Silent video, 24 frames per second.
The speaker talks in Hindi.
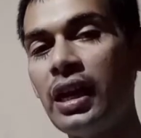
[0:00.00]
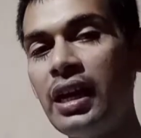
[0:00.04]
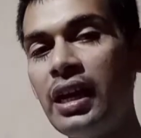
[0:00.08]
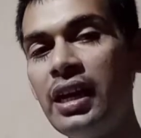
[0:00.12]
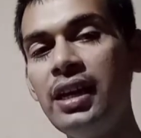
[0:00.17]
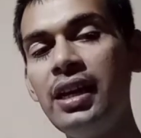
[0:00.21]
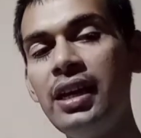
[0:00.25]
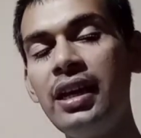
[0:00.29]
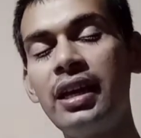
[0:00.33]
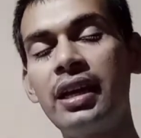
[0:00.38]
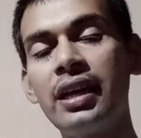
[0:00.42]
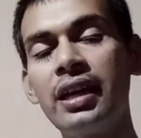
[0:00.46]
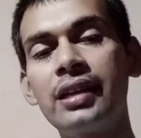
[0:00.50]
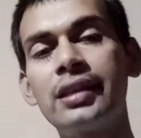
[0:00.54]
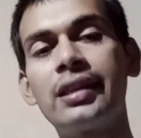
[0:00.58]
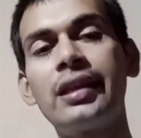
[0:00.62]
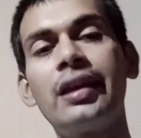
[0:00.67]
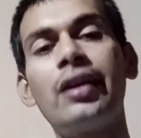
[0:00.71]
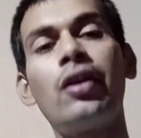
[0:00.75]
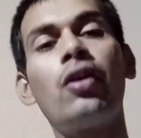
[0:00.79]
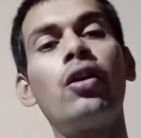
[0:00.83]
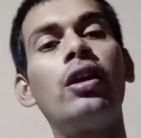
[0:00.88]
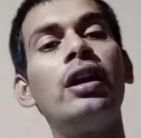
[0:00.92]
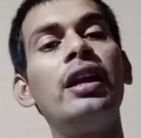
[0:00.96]
नहीं लिंक करते
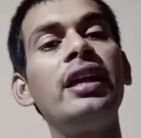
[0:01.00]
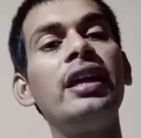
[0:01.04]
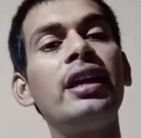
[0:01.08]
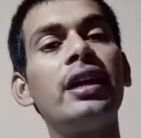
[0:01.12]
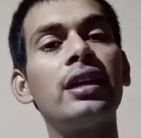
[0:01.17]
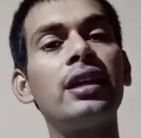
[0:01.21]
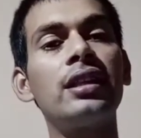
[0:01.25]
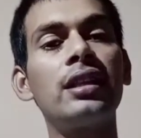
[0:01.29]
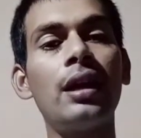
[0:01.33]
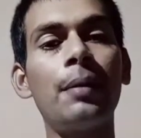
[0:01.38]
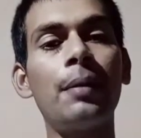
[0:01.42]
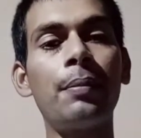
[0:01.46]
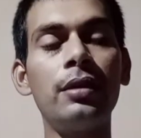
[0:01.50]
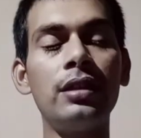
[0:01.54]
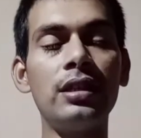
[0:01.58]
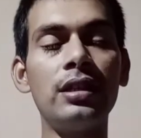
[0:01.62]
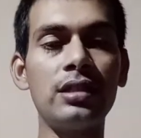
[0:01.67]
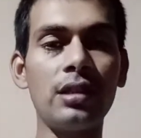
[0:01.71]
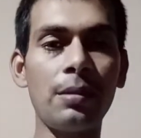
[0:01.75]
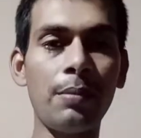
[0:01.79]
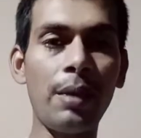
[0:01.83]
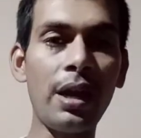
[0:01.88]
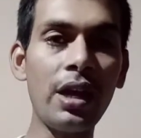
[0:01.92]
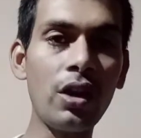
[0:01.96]
हैं और लिंक करते हैं अपने
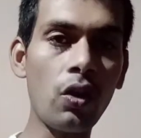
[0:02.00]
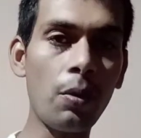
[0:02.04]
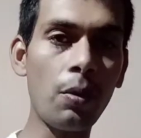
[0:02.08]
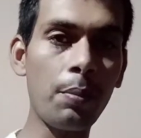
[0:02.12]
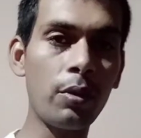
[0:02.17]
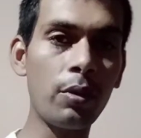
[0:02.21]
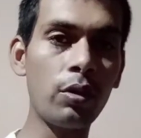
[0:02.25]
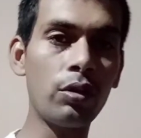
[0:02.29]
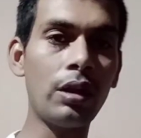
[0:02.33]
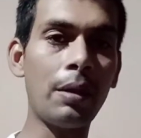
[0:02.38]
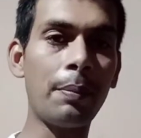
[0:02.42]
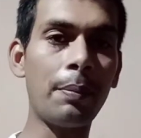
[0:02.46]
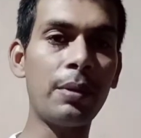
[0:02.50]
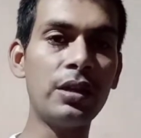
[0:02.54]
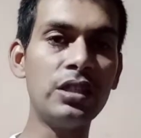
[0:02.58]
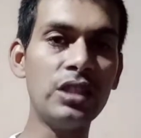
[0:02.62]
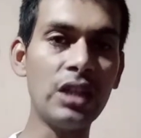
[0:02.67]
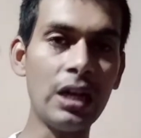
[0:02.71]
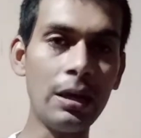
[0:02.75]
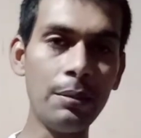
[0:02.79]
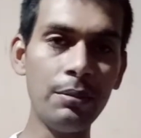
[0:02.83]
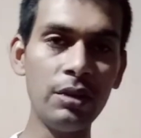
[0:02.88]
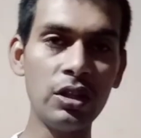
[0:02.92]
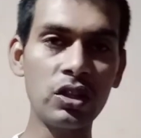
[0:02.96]
जैसे बैंक ऑफ बड़ौदा
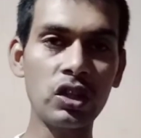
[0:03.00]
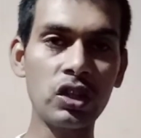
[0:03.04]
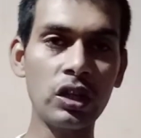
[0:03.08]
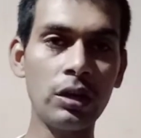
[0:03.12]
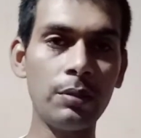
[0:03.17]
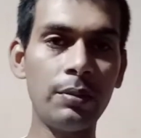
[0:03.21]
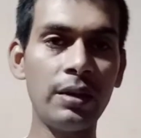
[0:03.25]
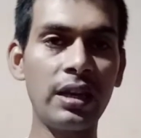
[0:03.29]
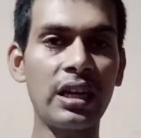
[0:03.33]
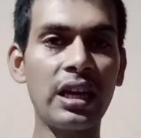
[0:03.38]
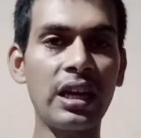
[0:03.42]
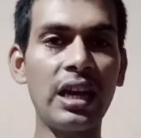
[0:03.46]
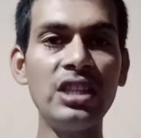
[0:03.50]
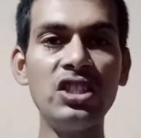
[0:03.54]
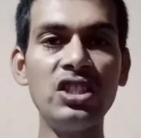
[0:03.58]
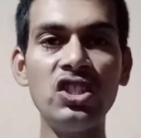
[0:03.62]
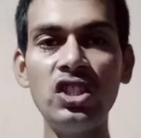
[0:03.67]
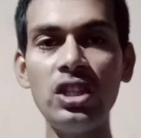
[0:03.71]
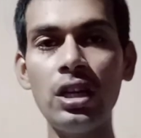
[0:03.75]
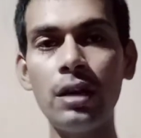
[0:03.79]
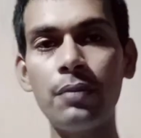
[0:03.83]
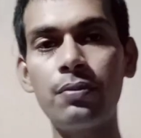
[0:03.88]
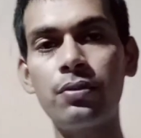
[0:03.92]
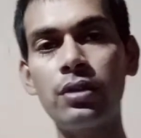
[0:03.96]
पंजाब नेशनल बैंक
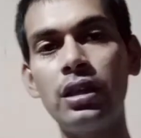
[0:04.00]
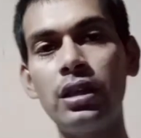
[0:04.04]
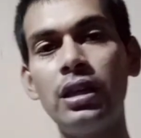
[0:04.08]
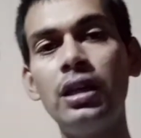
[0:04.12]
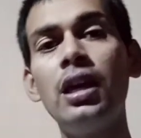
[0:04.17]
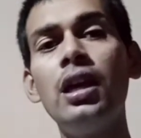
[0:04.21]
एच